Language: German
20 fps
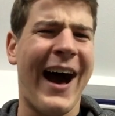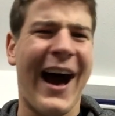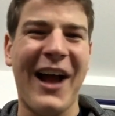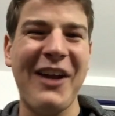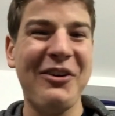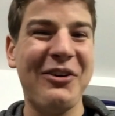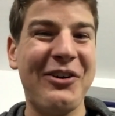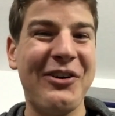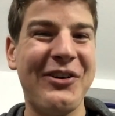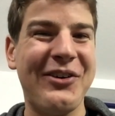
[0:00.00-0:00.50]

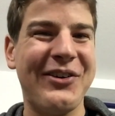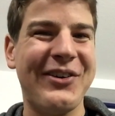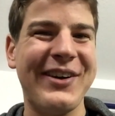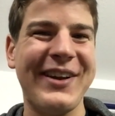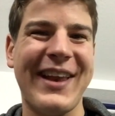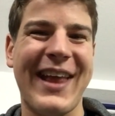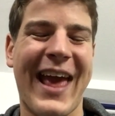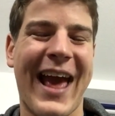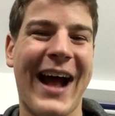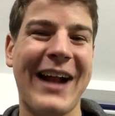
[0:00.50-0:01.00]
Hallo
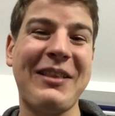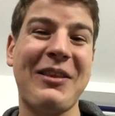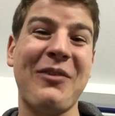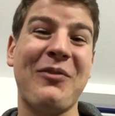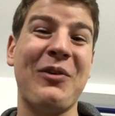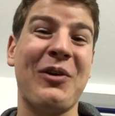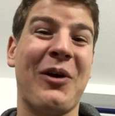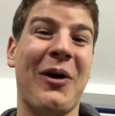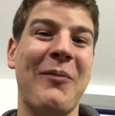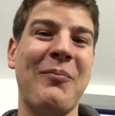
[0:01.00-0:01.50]
und
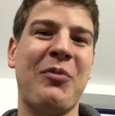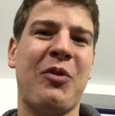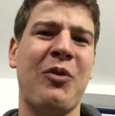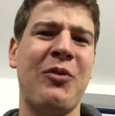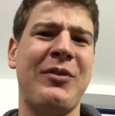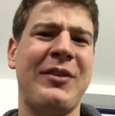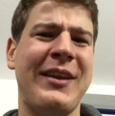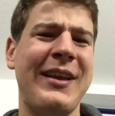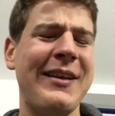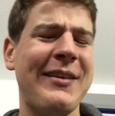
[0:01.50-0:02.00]
herzlich willkommen
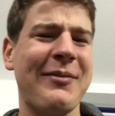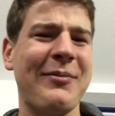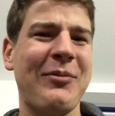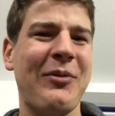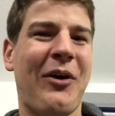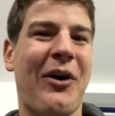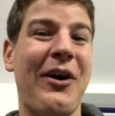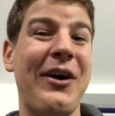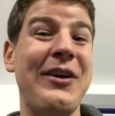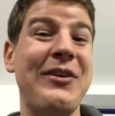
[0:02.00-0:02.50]
zu
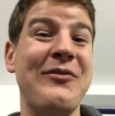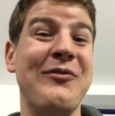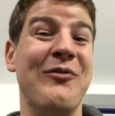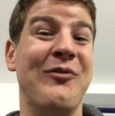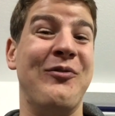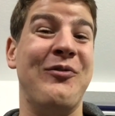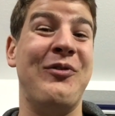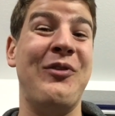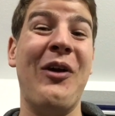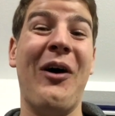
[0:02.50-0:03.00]
diesem neuen
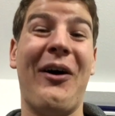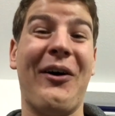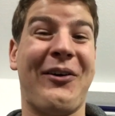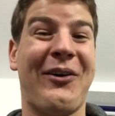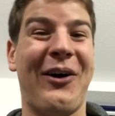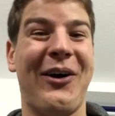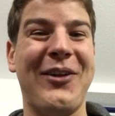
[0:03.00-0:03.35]
Vlog.